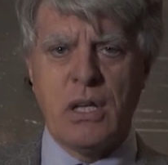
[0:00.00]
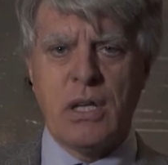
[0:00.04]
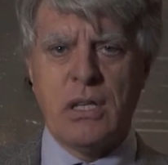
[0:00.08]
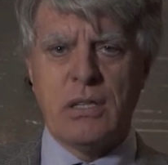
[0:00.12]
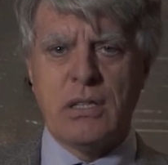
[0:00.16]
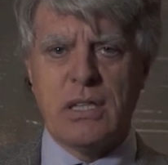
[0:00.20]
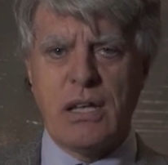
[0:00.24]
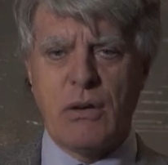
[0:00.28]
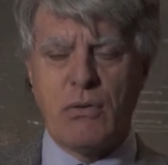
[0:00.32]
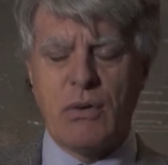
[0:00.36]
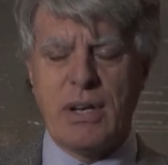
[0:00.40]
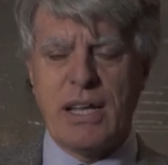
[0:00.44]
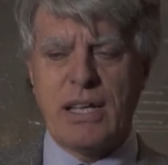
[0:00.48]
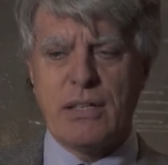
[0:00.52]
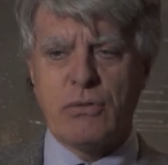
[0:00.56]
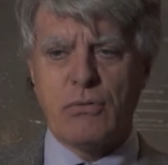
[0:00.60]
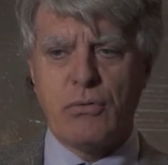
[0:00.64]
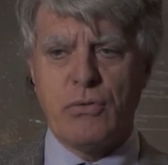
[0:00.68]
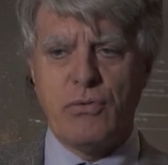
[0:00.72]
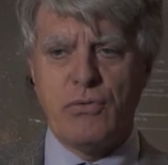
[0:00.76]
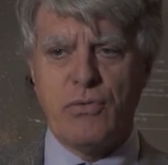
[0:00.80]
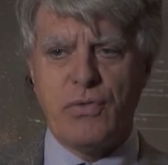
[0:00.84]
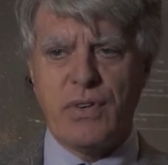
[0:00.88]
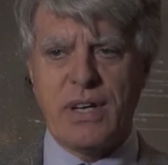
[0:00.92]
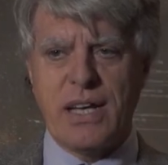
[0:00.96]
Da un lato
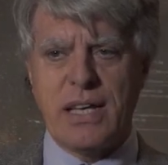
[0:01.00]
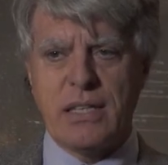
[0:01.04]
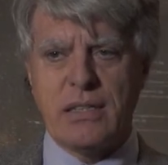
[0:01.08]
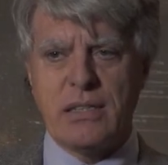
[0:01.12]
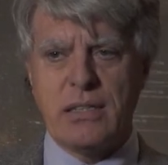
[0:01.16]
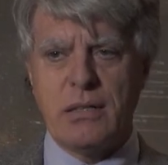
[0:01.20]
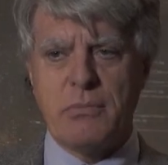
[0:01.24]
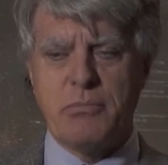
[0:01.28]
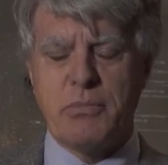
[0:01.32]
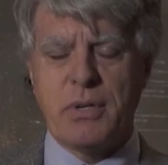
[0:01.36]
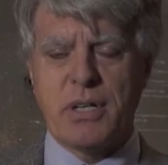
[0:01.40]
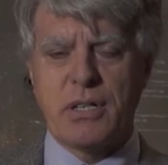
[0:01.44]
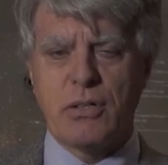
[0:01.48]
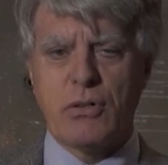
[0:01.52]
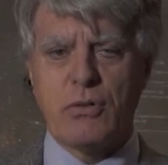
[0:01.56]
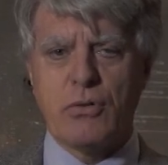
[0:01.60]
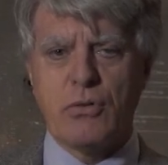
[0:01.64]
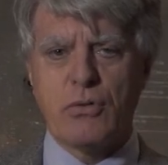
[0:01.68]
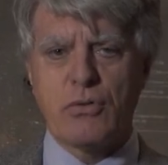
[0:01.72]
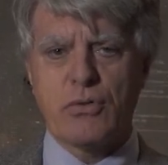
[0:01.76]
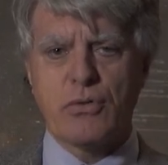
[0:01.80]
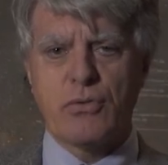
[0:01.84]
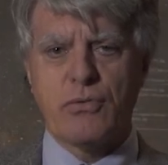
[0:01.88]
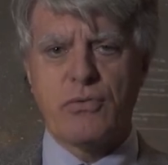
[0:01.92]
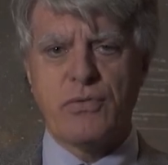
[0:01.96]
infatti il
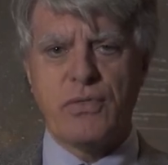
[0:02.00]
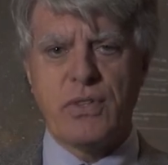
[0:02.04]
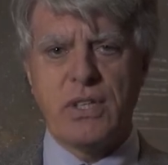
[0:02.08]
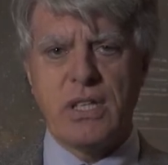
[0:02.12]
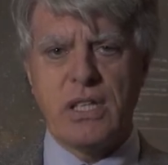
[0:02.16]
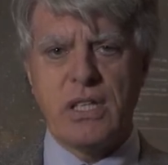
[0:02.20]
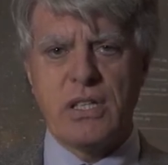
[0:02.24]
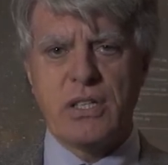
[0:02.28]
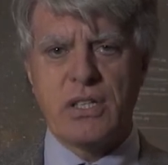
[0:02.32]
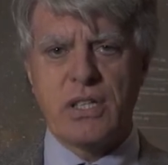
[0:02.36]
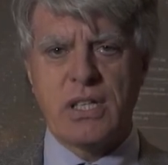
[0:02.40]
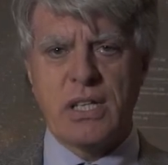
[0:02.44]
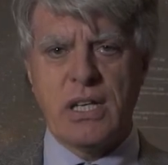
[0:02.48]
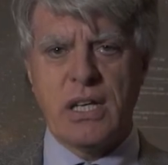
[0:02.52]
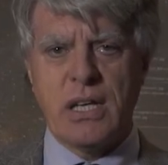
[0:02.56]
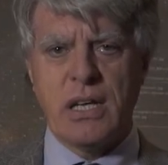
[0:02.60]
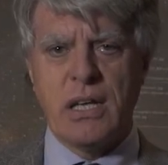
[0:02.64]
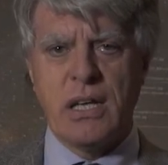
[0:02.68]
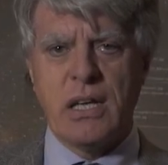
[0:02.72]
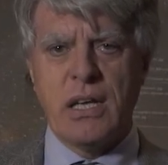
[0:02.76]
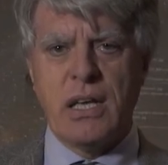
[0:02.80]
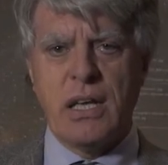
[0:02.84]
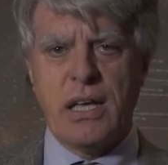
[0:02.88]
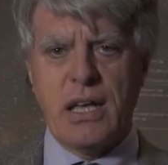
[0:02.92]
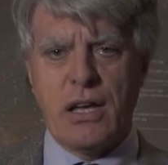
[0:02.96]
percorso finisce
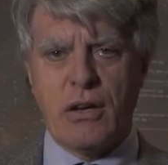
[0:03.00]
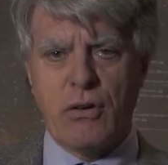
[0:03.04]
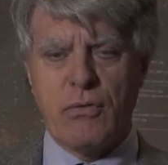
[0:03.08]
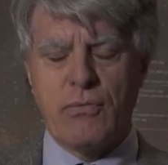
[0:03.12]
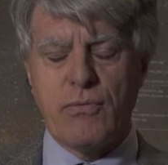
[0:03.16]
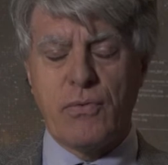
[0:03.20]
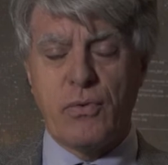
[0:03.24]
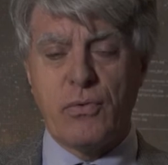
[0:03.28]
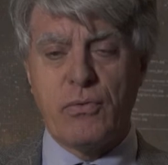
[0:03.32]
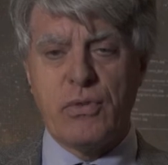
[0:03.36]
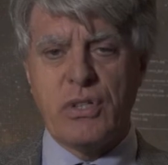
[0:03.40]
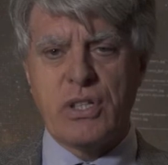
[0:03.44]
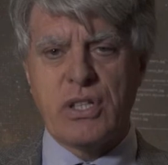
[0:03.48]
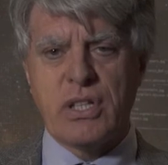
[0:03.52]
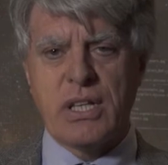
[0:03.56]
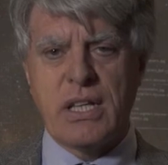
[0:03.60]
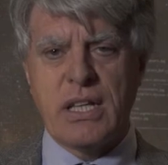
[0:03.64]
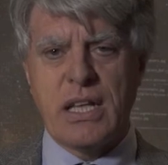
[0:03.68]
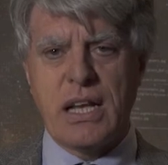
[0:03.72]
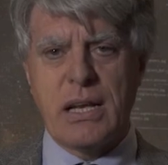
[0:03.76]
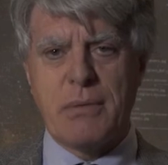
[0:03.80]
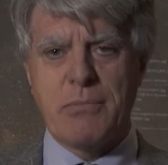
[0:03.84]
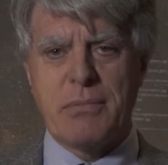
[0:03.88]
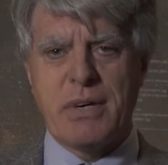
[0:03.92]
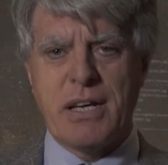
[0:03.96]
e confluisce
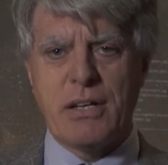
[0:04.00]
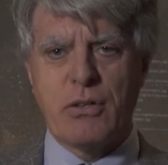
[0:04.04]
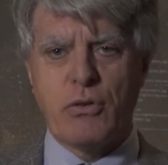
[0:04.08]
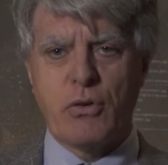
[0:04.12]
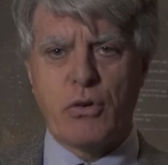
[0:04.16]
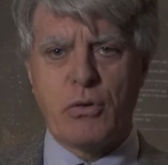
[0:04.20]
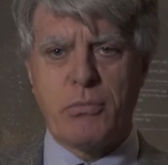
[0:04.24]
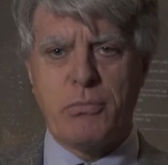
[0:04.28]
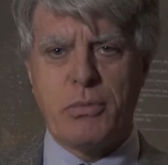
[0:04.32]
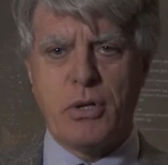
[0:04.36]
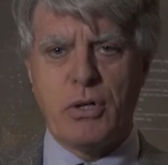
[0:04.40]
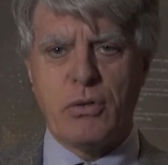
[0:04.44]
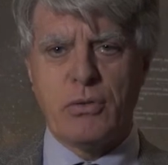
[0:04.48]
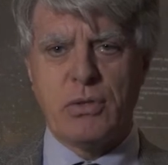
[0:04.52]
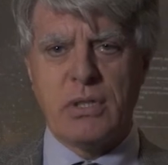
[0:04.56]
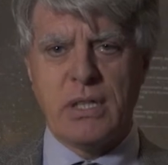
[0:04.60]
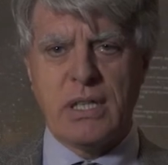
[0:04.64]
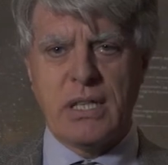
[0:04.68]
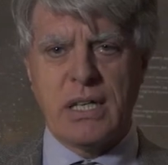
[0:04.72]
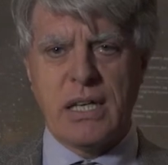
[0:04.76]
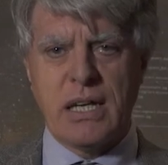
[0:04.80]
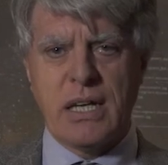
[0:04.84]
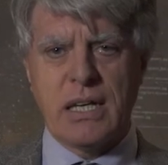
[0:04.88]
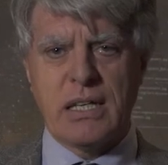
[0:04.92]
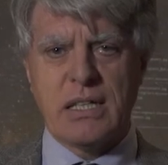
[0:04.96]
nella mano
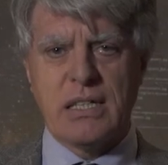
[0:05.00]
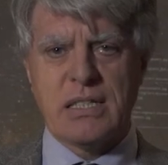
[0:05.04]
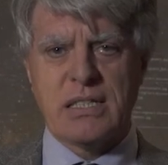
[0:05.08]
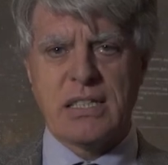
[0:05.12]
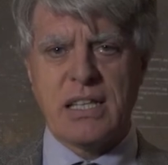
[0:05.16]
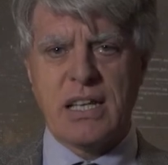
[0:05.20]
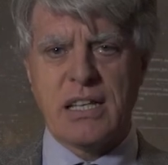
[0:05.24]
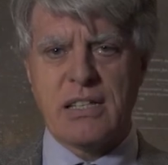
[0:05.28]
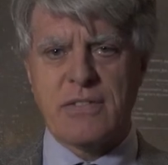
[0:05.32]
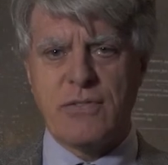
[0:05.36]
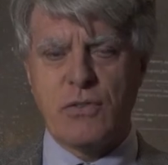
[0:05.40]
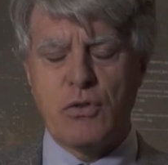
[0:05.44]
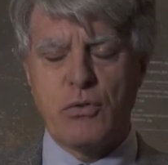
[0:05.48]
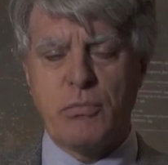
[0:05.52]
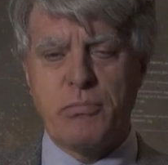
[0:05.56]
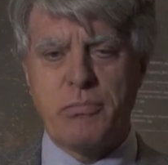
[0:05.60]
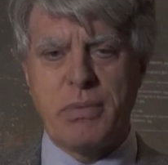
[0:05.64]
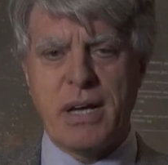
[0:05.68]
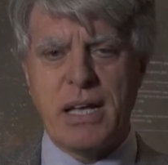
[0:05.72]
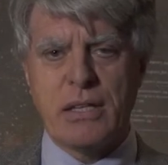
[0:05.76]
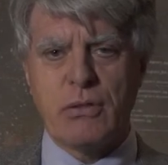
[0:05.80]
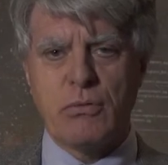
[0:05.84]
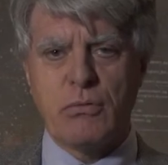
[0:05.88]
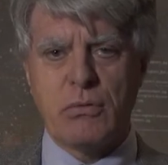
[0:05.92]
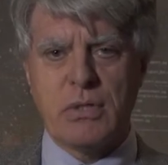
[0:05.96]
robotica che sta
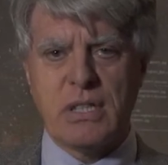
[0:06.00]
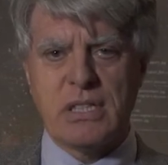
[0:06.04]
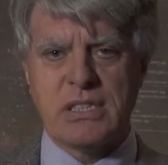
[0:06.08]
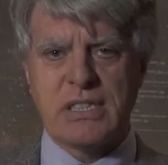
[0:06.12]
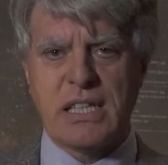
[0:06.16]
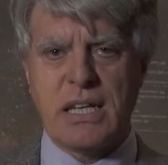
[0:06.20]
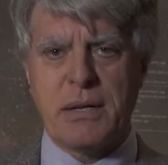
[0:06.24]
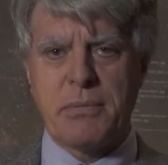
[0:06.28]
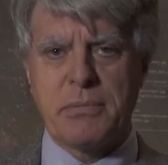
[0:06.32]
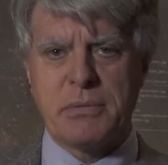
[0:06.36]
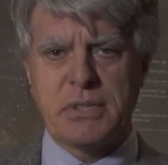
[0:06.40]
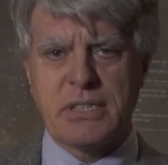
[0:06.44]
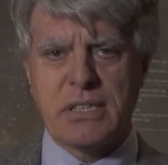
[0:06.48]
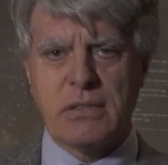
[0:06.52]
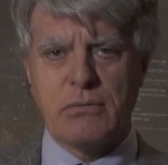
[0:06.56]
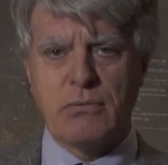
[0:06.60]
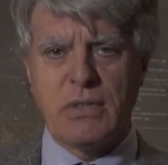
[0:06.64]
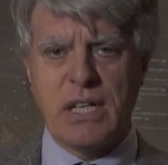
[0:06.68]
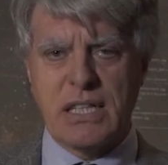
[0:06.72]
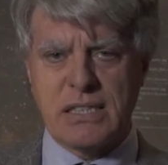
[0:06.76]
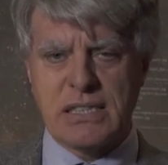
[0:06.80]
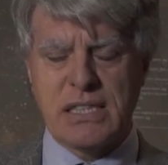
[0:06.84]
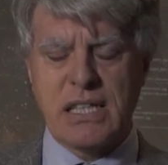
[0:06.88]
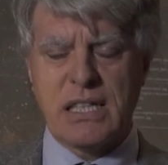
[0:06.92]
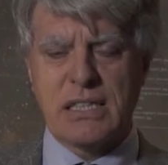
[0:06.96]
sviluppando una, star
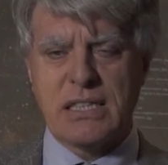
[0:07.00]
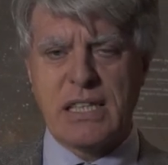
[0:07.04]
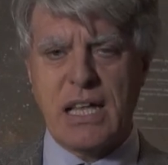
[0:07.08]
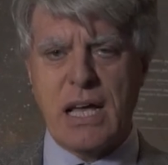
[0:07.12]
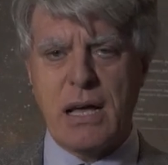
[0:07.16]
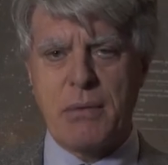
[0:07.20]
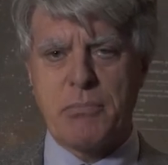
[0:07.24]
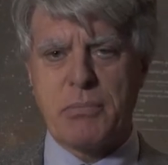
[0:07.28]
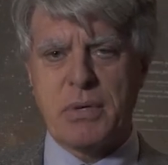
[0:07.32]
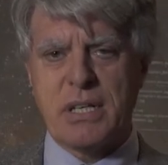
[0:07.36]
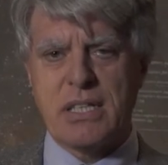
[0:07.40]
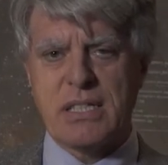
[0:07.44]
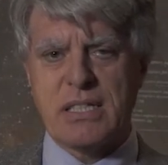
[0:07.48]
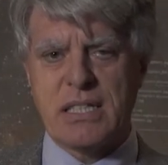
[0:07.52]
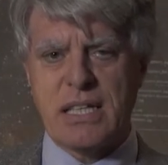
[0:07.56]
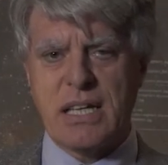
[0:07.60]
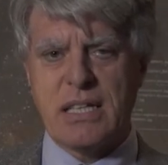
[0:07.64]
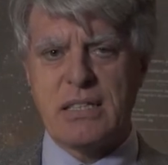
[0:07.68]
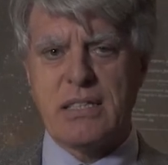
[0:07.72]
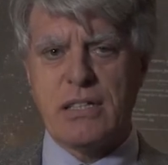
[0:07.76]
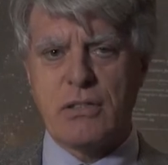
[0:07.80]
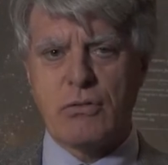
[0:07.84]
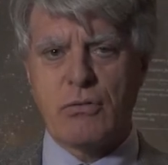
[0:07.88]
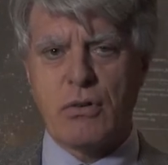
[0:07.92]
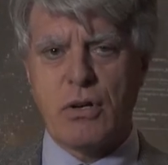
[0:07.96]
una start-up che sta
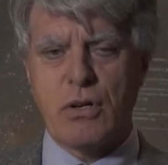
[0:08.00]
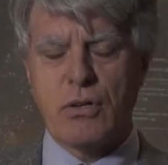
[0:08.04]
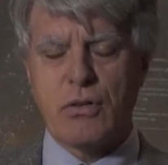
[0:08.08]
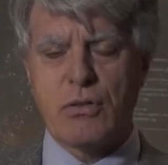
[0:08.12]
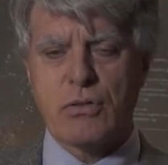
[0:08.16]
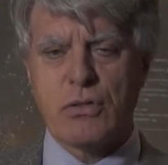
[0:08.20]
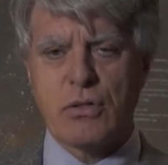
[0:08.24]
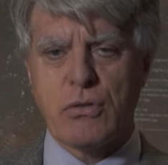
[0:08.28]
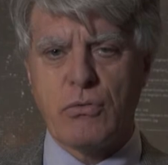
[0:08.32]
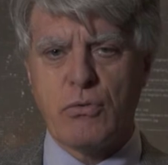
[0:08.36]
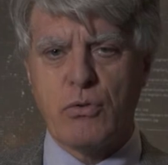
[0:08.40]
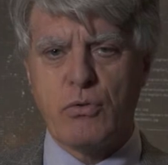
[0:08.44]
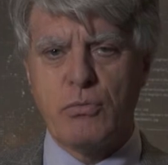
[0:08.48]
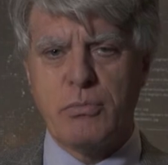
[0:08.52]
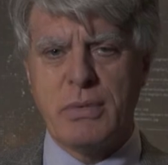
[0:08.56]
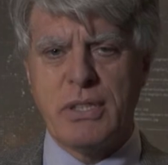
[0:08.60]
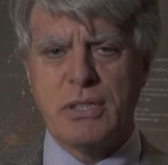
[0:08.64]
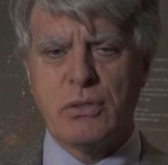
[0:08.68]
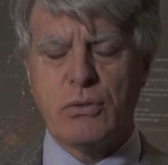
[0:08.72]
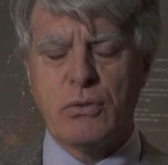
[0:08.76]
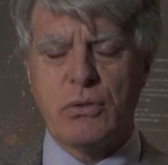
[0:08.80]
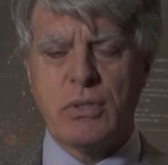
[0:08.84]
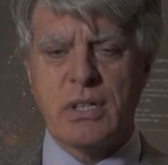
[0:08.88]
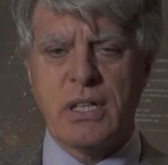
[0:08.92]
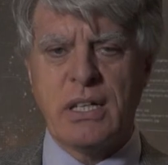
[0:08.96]
dentro al nostro
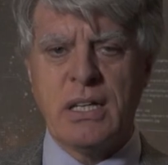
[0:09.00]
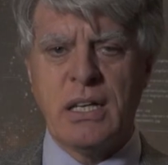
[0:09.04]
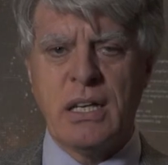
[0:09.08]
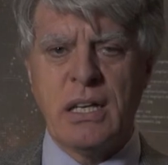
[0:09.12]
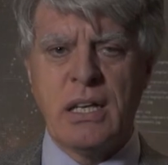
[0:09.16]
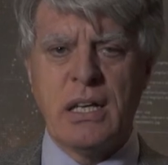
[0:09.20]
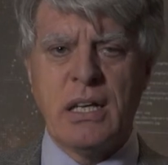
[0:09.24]
incubatore